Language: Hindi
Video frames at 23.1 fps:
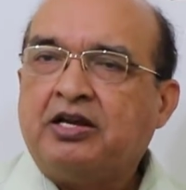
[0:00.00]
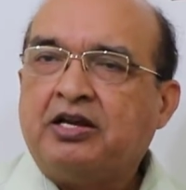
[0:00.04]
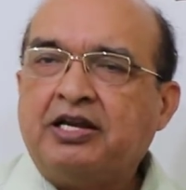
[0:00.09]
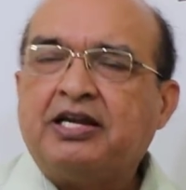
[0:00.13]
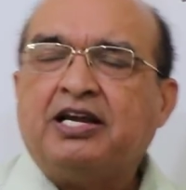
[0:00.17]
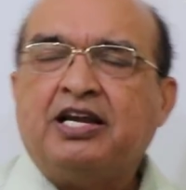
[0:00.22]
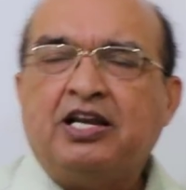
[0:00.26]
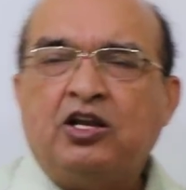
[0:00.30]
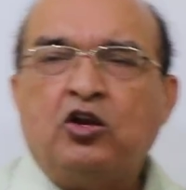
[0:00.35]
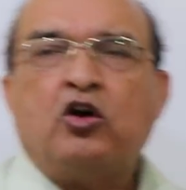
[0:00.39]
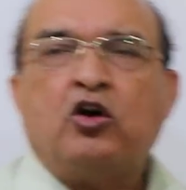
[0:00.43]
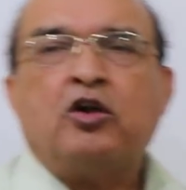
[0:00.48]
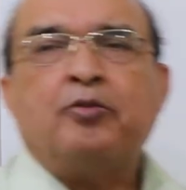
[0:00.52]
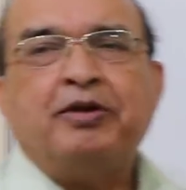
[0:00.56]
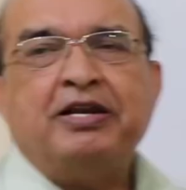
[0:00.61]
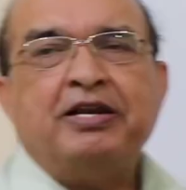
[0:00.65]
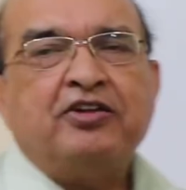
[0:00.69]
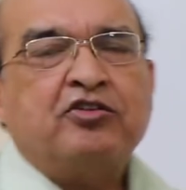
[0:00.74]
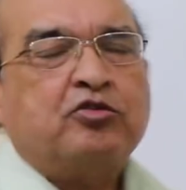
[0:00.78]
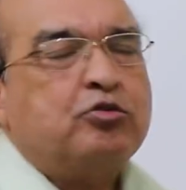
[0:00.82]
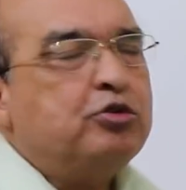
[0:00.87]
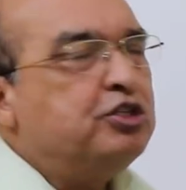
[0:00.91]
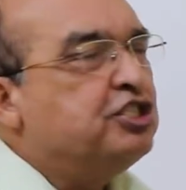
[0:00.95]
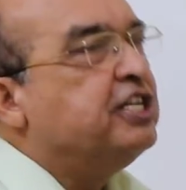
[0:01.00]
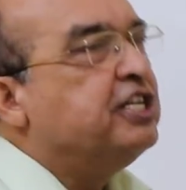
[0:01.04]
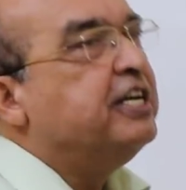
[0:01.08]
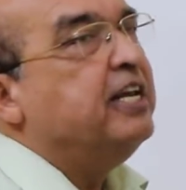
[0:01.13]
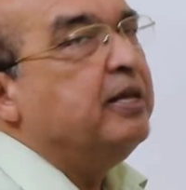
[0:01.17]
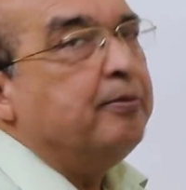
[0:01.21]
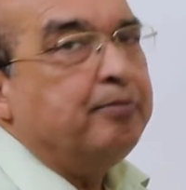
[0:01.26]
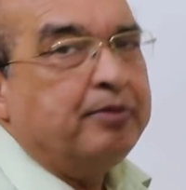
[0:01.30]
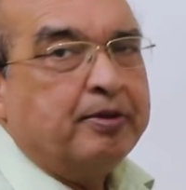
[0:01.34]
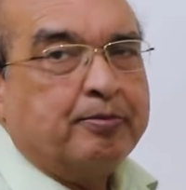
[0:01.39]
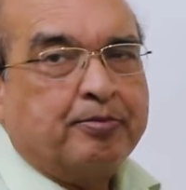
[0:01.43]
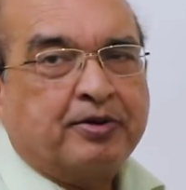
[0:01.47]
लेकिन नॉर्मली इसको
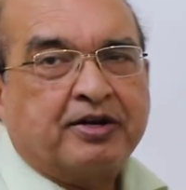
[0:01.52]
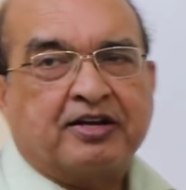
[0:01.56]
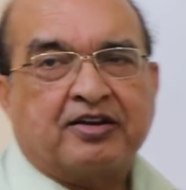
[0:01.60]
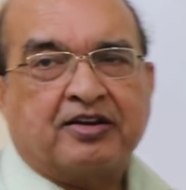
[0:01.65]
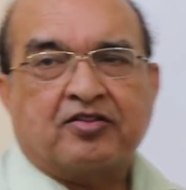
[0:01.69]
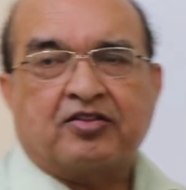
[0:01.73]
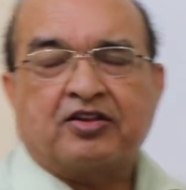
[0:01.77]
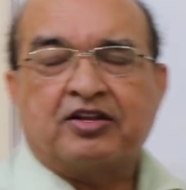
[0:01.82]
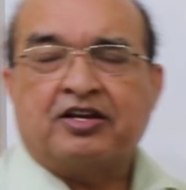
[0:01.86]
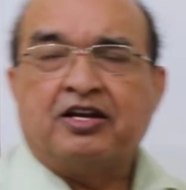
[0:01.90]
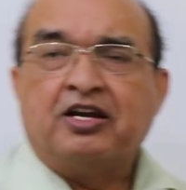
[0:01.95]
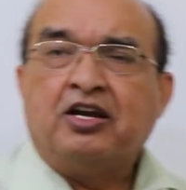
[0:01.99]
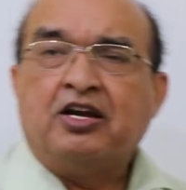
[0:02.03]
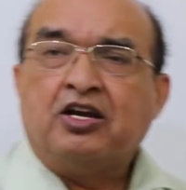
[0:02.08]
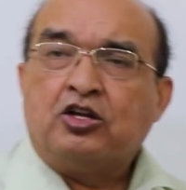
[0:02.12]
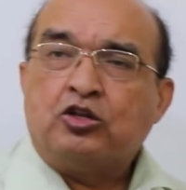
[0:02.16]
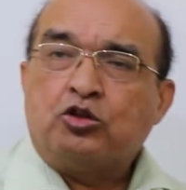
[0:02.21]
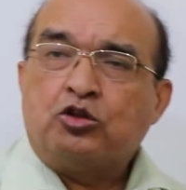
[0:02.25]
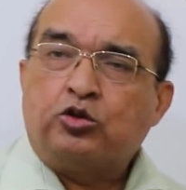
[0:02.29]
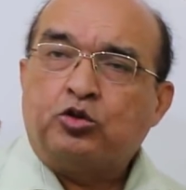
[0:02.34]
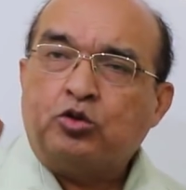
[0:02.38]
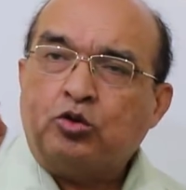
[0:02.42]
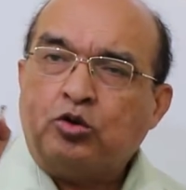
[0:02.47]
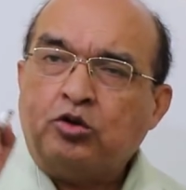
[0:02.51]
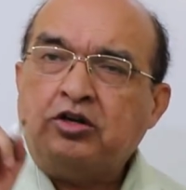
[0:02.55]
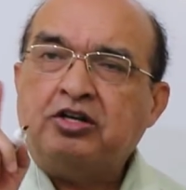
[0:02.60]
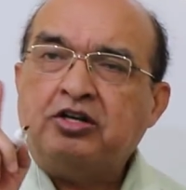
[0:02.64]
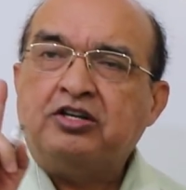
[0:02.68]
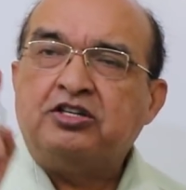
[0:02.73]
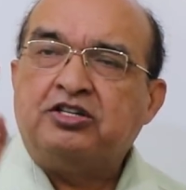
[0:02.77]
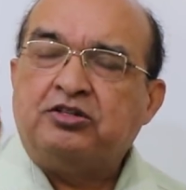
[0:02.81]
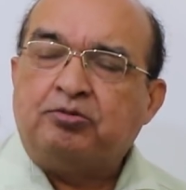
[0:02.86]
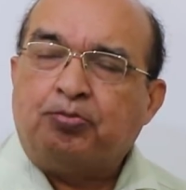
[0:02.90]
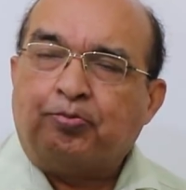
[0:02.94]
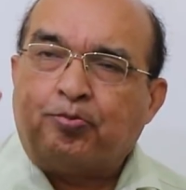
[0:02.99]
जीडीपी पर करते हैं
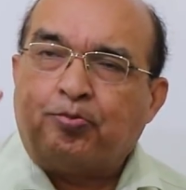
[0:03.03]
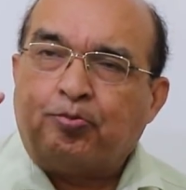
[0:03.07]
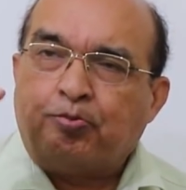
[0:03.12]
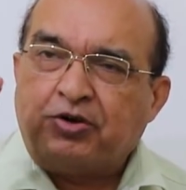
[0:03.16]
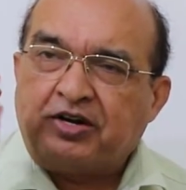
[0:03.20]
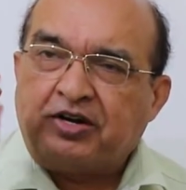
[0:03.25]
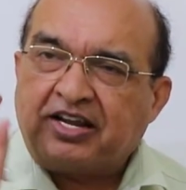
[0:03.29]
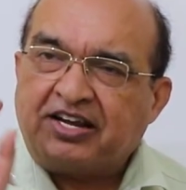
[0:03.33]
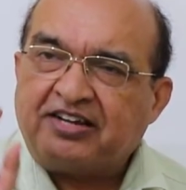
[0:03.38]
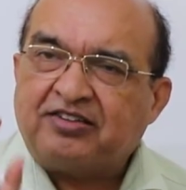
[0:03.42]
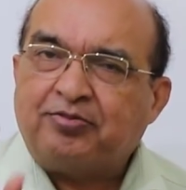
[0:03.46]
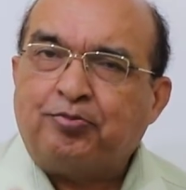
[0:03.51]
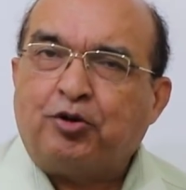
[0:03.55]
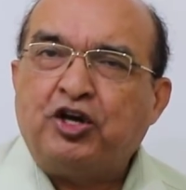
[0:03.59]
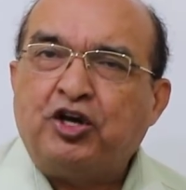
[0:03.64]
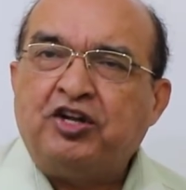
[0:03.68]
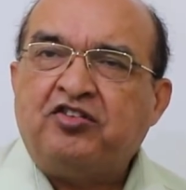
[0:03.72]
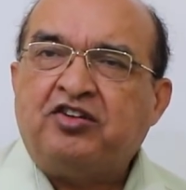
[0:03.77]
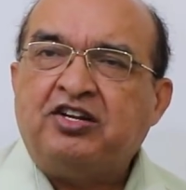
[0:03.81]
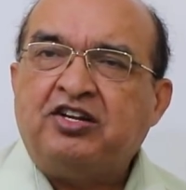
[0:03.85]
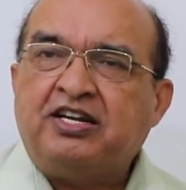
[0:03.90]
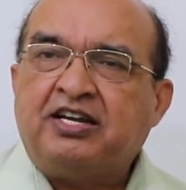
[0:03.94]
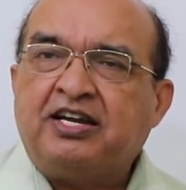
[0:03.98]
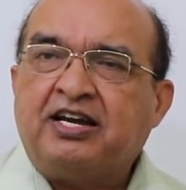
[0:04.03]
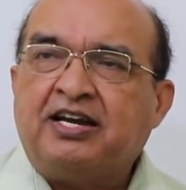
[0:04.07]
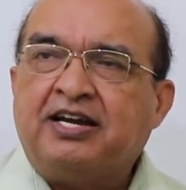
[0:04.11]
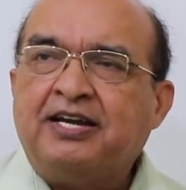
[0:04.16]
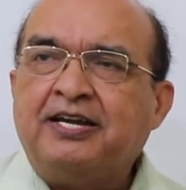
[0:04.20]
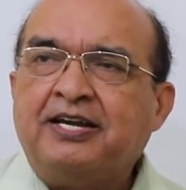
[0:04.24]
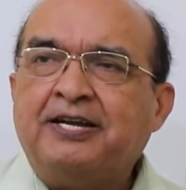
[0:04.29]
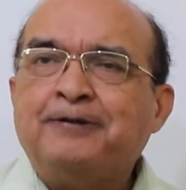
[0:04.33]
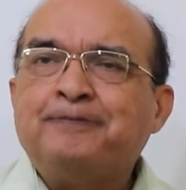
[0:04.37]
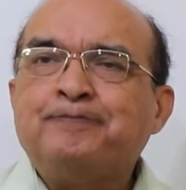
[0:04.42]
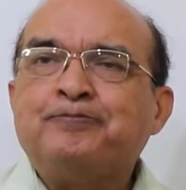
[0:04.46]
तो टैक्स बॉयसी क्या है